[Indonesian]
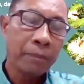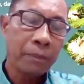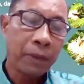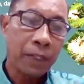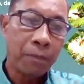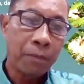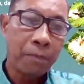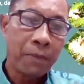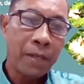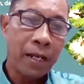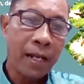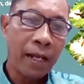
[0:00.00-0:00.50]

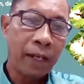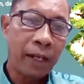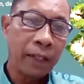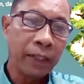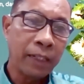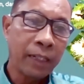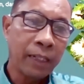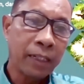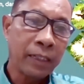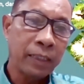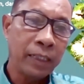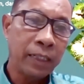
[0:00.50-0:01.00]
berkembang.
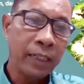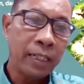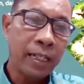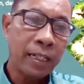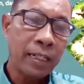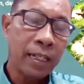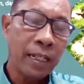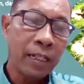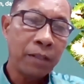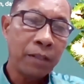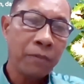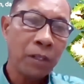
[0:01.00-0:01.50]
Yang ketiga
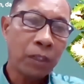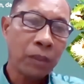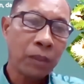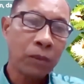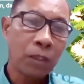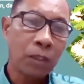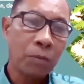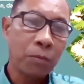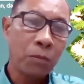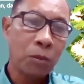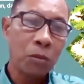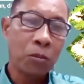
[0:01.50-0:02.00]
dari
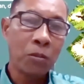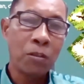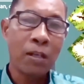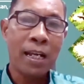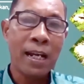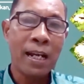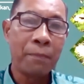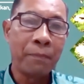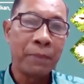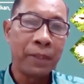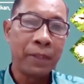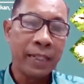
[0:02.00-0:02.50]
faktor musuh
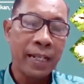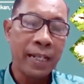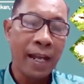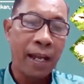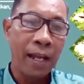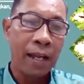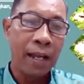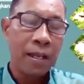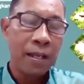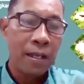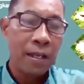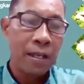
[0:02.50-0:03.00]

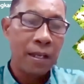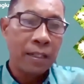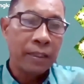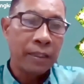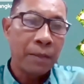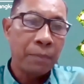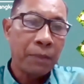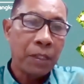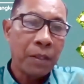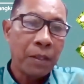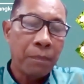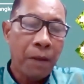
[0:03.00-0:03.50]
alaminya
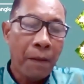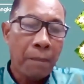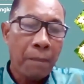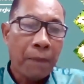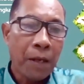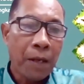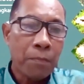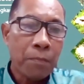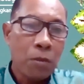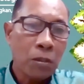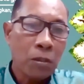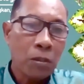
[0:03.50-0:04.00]
yang
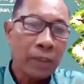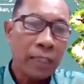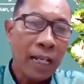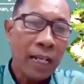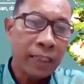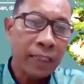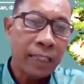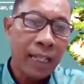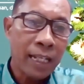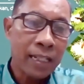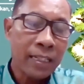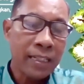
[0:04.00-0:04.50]
menyebabkan
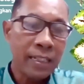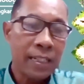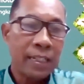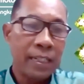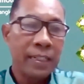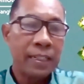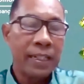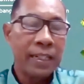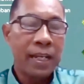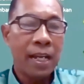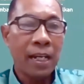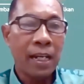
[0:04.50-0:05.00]
mortalitasnya
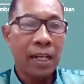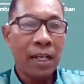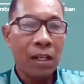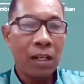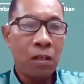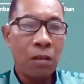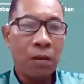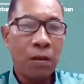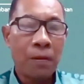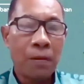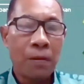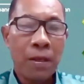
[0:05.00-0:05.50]
dia.
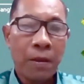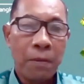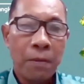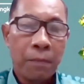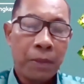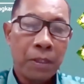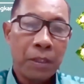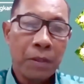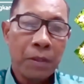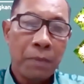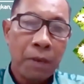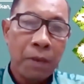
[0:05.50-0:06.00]
Kalau
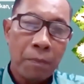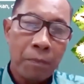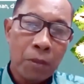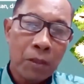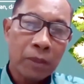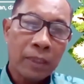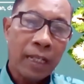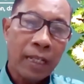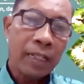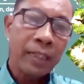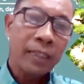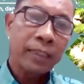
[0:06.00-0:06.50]
penyebab
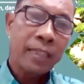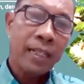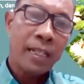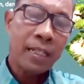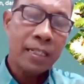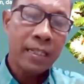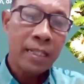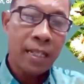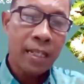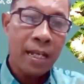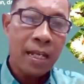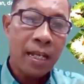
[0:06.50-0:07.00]

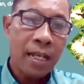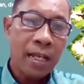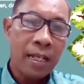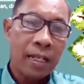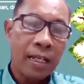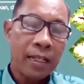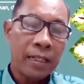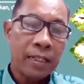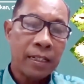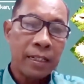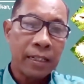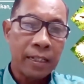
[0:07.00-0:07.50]
mortalitasnya
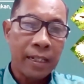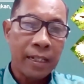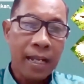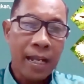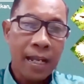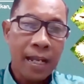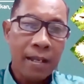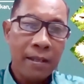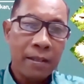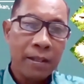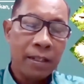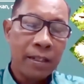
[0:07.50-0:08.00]

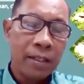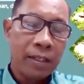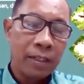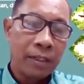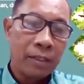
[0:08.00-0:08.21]
rendah,